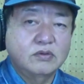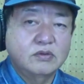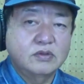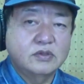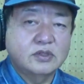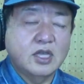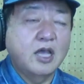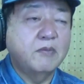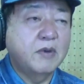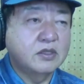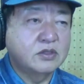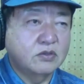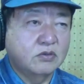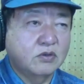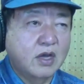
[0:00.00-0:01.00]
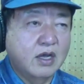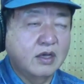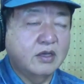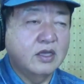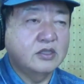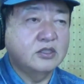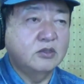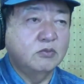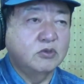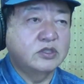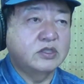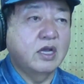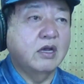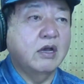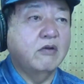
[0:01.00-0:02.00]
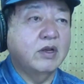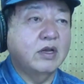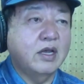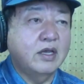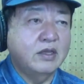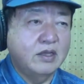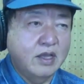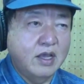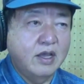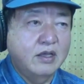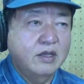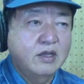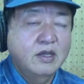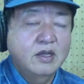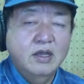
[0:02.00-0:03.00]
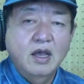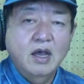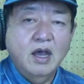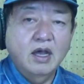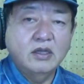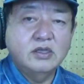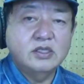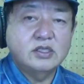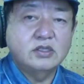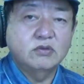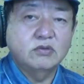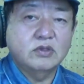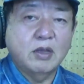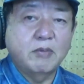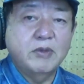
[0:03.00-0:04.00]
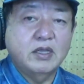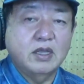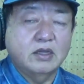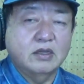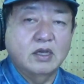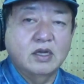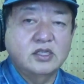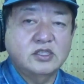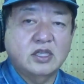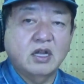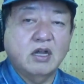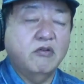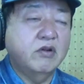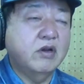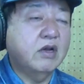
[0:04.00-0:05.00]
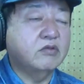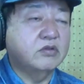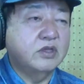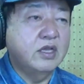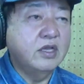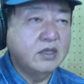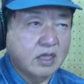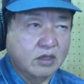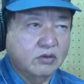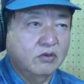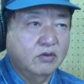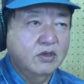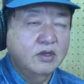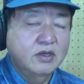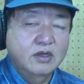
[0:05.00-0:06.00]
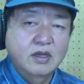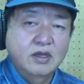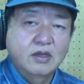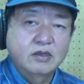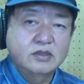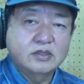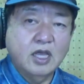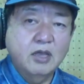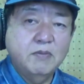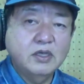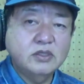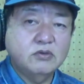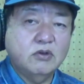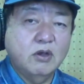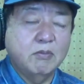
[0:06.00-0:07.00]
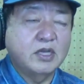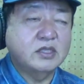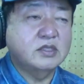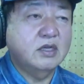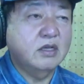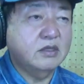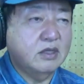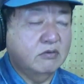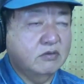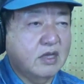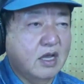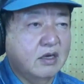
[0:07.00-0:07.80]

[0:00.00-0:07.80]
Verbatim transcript: 裁判所の判決にも従わないで、判吉のためだったら従わなくていいんだと、裁判所が間違ってるんだ